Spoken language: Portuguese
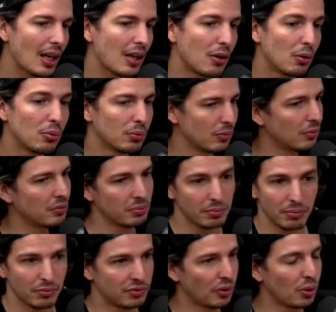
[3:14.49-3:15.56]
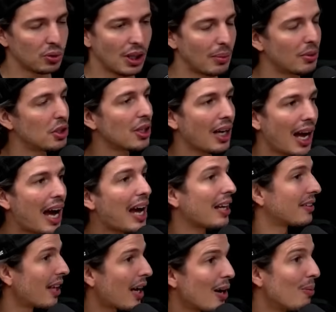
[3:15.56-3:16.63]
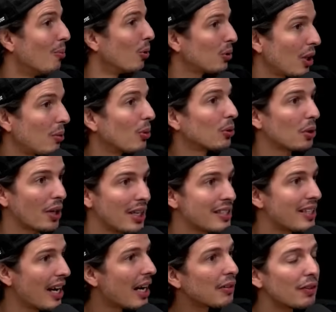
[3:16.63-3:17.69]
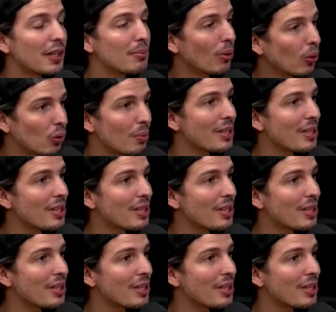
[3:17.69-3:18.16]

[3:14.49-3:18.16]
eu voltamos de lá tal, montei o motor reserva e certo.